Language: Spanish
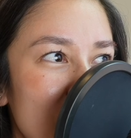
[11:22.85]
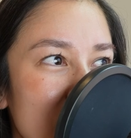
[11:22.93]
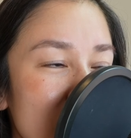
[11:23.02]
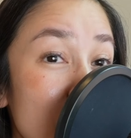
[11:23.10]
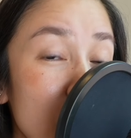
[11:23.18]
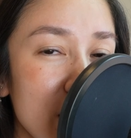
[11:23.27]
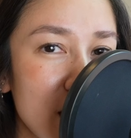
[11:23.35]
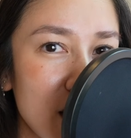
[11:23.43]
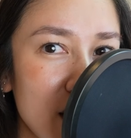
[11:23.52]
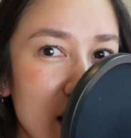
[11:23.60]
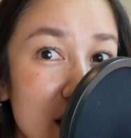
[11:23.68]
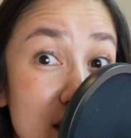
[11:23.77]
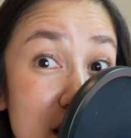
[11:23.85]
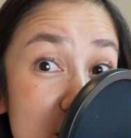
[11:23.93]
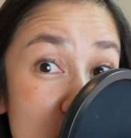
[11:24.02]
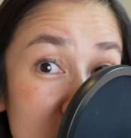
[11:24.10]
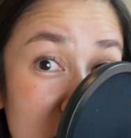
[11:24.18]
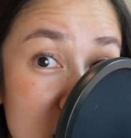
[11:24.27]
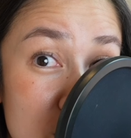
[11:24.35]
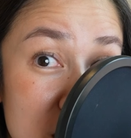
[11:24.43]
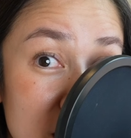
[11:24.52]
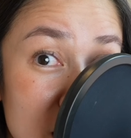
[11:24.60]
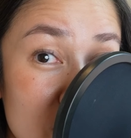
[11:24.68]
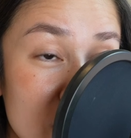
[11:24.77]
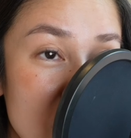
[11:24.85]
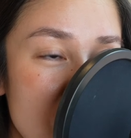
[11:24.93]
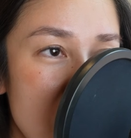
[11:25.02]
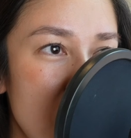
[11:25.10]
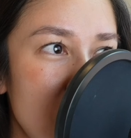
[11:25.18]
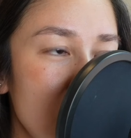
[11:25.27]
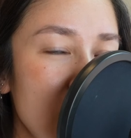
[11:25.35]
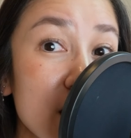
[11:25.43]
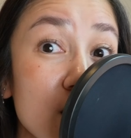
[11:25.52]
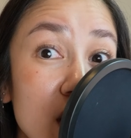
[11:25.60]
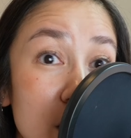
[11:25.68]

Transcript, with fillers: haz de cuenta que el señor carpintero del pueblo es un